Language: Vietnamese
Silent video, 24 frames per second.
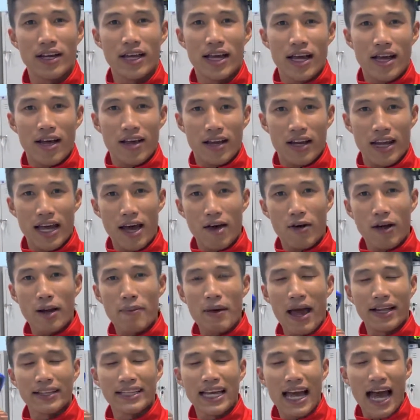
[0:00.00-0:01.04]
ờ, nếu các
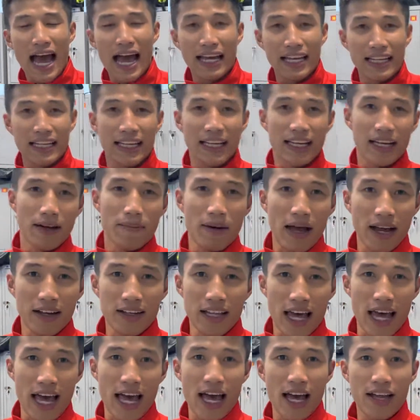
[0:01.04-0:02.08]
bạn thấy hay thì các bạn có
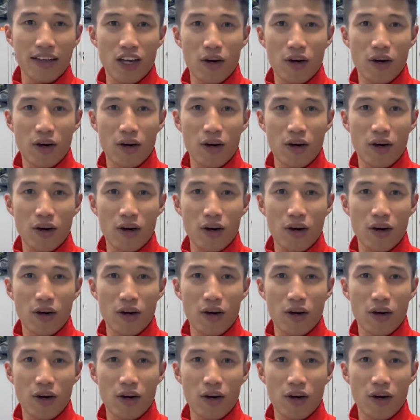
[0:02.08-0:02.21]
thể ờ.